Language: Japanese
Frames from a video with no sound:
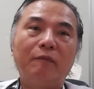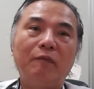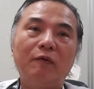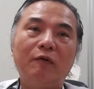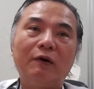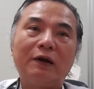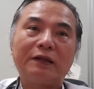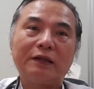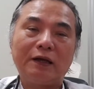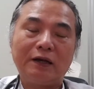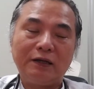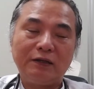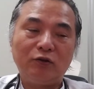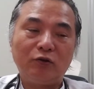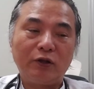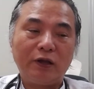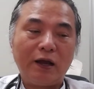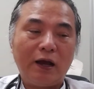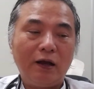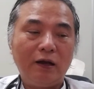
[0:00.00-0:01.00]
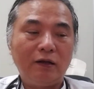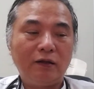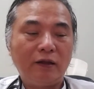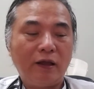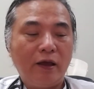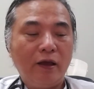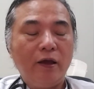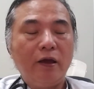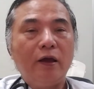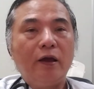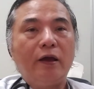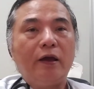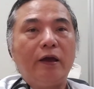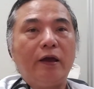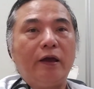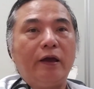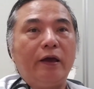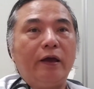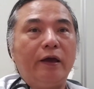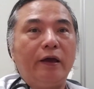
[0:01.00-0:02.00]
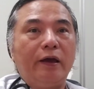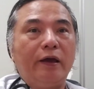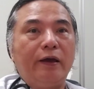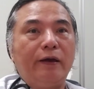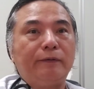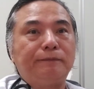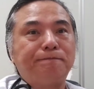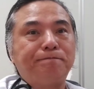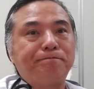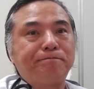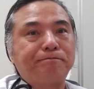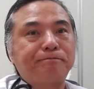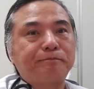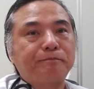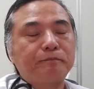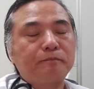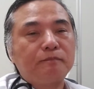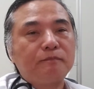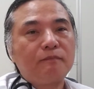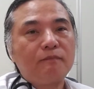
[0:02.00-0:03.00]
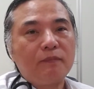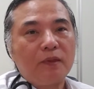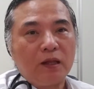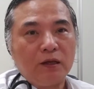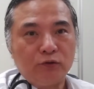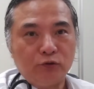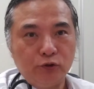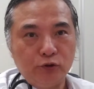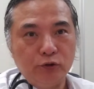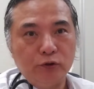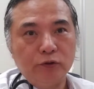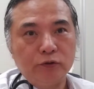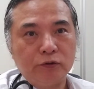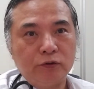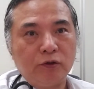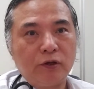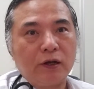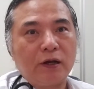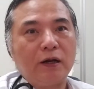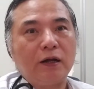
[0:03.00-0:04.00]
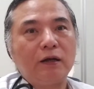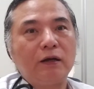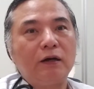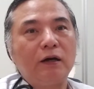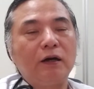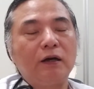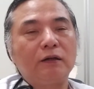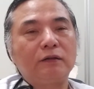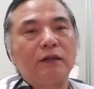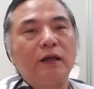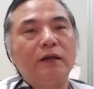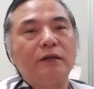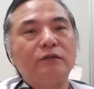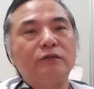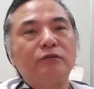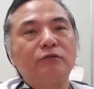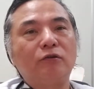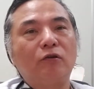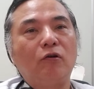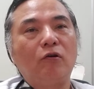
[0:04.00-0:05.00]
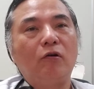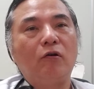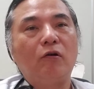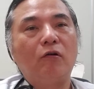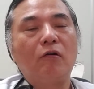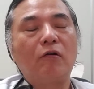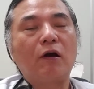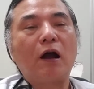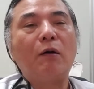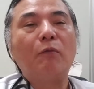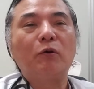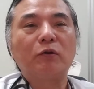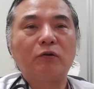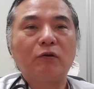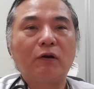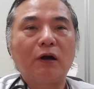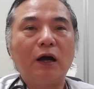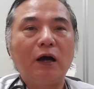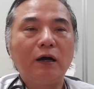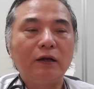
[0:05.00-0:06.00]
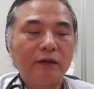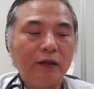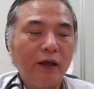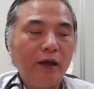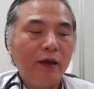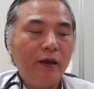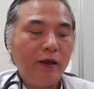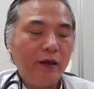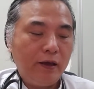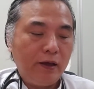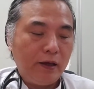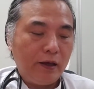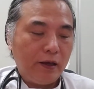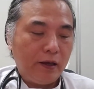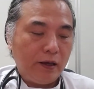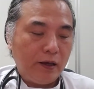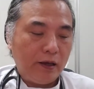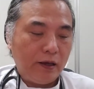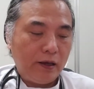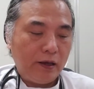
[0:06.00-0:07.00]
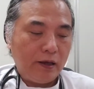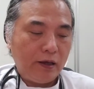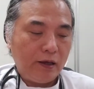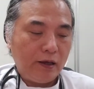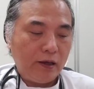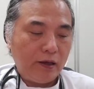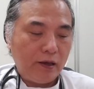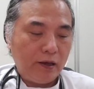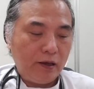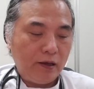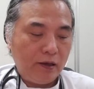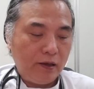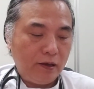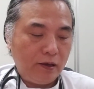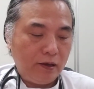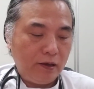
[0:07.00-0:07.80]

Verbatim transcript: 渡り鳥がね、えー、来るそれから定住のカモとかね、えー